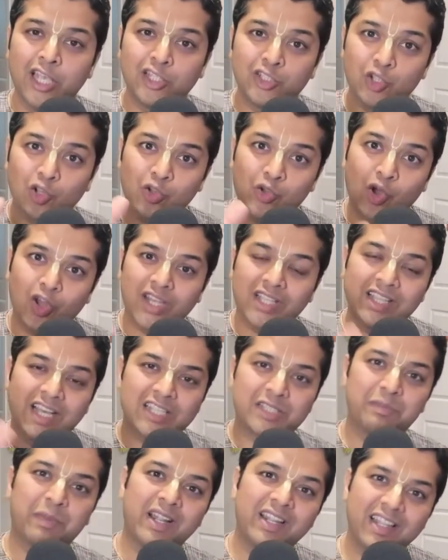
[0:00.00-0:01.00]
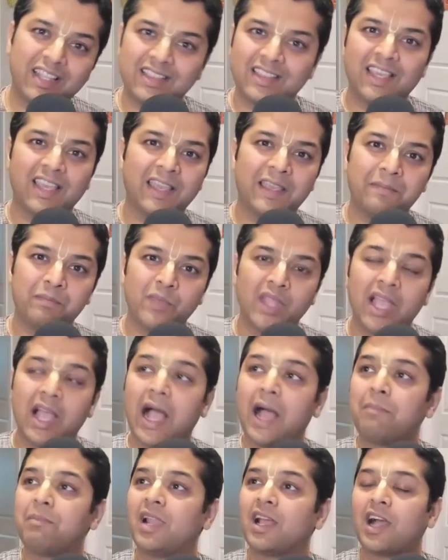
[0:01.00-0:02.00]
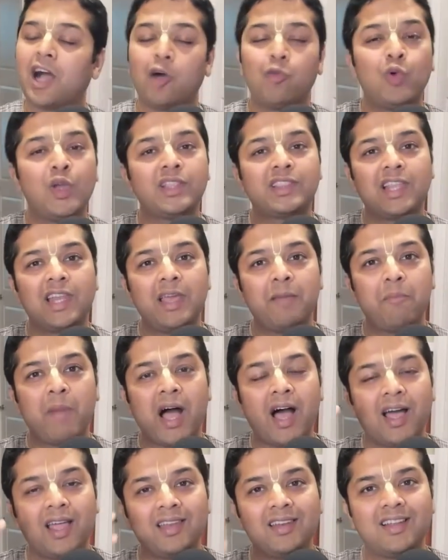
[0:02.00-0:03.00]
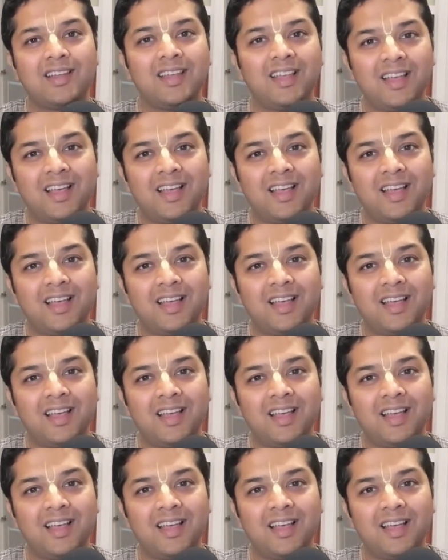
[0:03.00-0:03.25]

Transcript: जो गौरीदास पंडित थे आप लगाओ वो इतने महान